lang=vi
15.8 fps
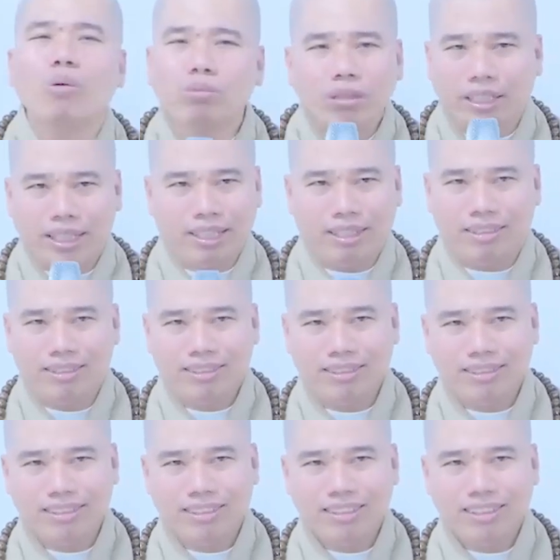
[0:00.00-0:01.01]
có đúng rồi đó
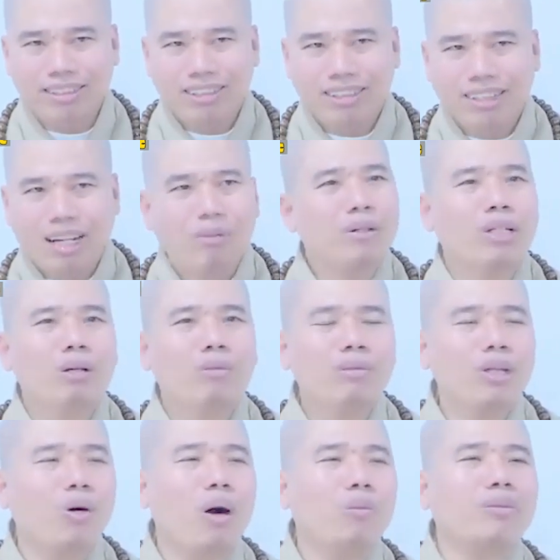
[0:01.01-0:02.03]
không có
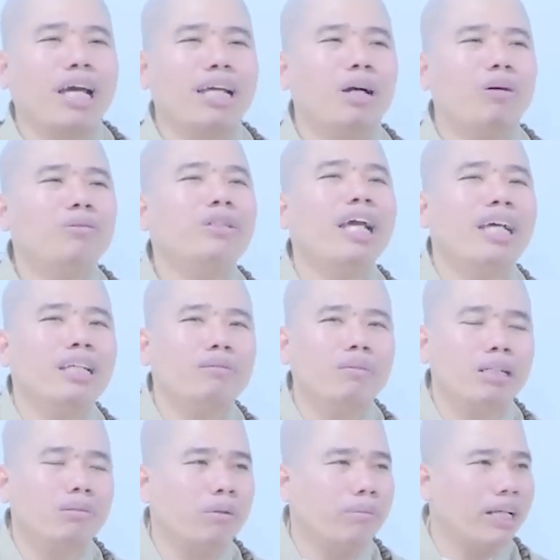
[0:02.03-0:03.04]
đúng vụ ông thầy ông dạy
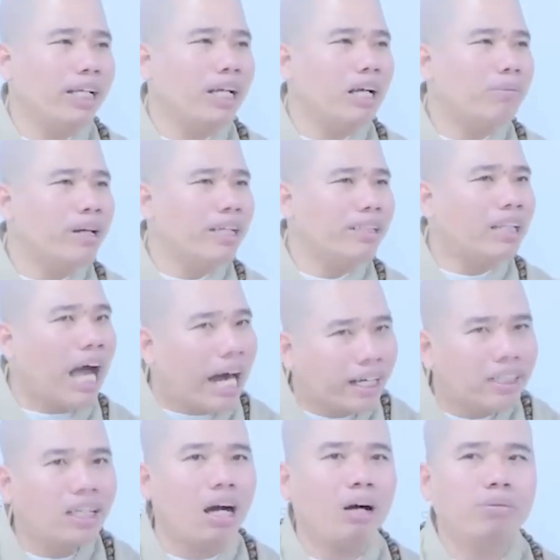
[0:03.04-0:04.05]
mình mà mình đi góp ý
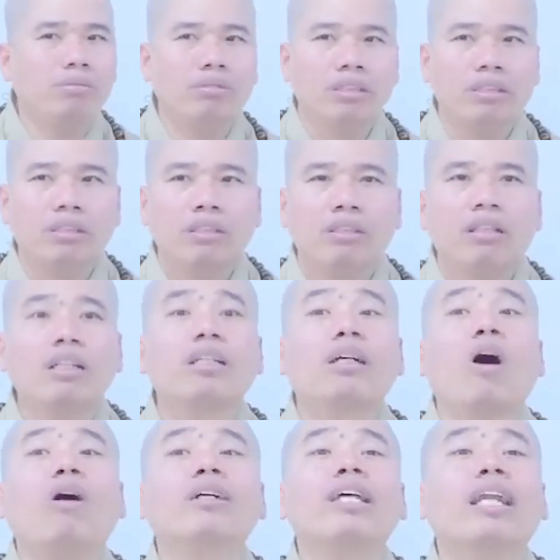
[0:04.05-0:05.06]
thẳng với ông thì
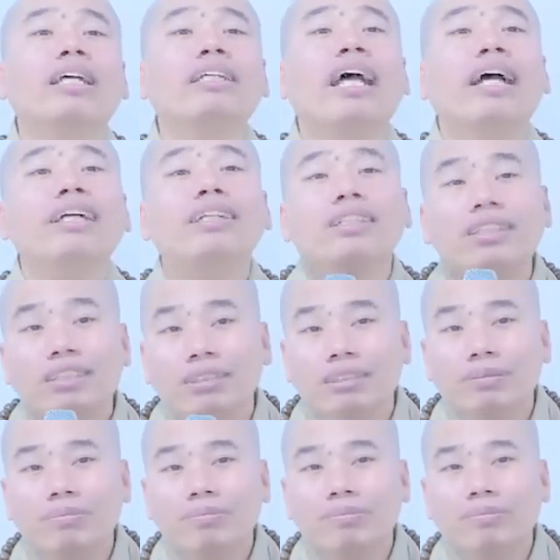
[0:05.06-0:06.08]
còn gì là vậy nữa